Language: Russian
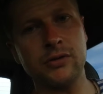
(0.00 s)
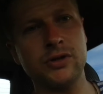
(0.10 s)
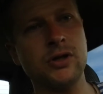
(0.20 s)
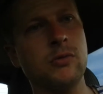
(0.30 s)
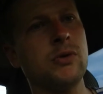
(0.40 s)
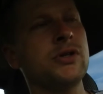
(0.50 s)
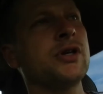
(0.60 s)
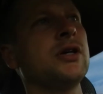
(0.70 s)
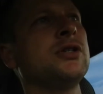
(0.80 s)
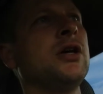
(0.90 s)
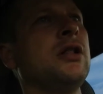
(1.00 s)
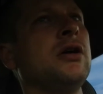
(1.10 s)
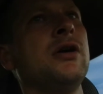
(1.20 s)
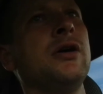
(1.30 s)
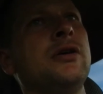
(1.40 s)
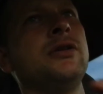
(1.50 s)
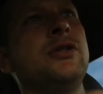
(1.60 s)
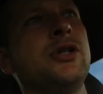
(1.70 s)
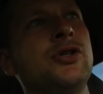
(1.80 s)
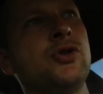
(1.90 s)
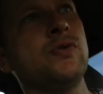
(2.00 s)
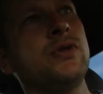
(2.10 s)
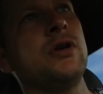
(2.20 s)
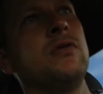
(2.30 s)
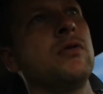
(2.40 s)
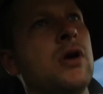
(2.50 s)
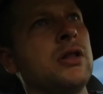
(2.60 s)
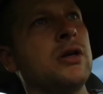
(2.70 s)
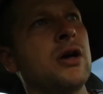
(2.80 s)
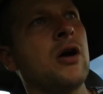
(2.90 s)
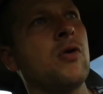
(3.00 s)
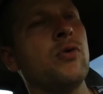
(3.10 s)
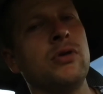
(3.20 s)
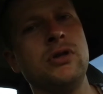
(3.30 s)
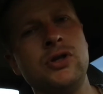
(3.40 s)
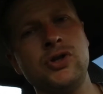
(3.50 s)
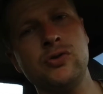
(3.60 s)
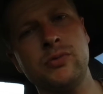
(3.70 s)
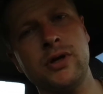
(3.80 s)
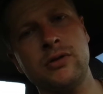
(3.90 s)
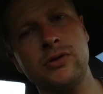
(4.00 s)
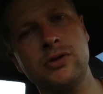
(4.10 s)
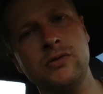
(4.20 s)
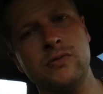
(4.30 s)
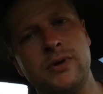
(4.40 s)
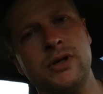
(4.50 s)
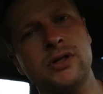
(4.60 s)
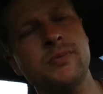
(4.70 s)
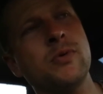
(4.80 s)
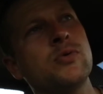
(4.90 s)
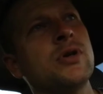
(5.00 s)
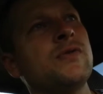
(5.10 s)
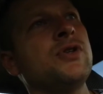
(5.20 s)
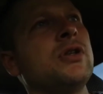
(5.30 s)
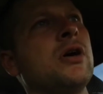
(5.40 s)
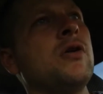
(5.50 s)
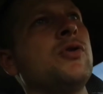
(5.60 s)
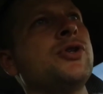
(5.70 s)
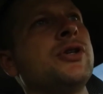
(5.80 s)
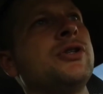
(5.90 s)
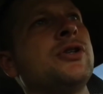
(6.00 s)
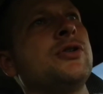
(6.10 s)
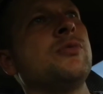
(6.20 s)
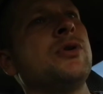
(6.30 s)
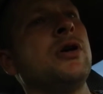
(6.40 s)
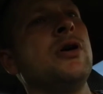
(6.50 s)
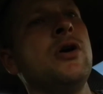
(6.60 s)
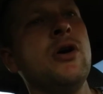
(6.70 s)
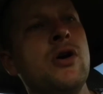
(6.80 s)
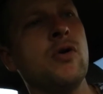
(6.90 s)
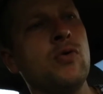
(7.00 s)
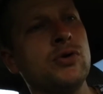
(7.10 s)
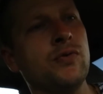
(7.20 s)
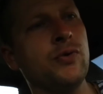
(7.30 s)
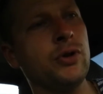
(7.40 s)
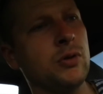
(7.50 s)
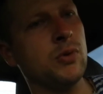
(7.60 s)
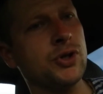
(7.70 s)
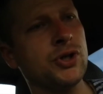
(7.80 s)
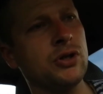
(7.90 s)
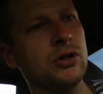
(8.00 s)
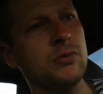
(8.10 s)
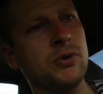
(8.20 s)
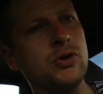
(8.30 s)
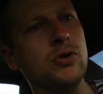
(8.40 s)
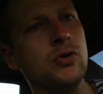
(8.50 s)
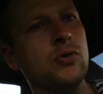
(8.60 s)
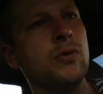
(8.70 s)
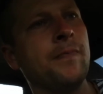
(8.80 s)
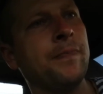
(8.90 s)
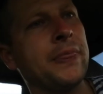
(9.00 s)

То есть я вам рассказал. Сейчас еще вставлю кадры, какое днище у меня. То есть, ну, в принципе, кузовщина хорошая сейчас у меня. Кузов у этой машины на пятерку.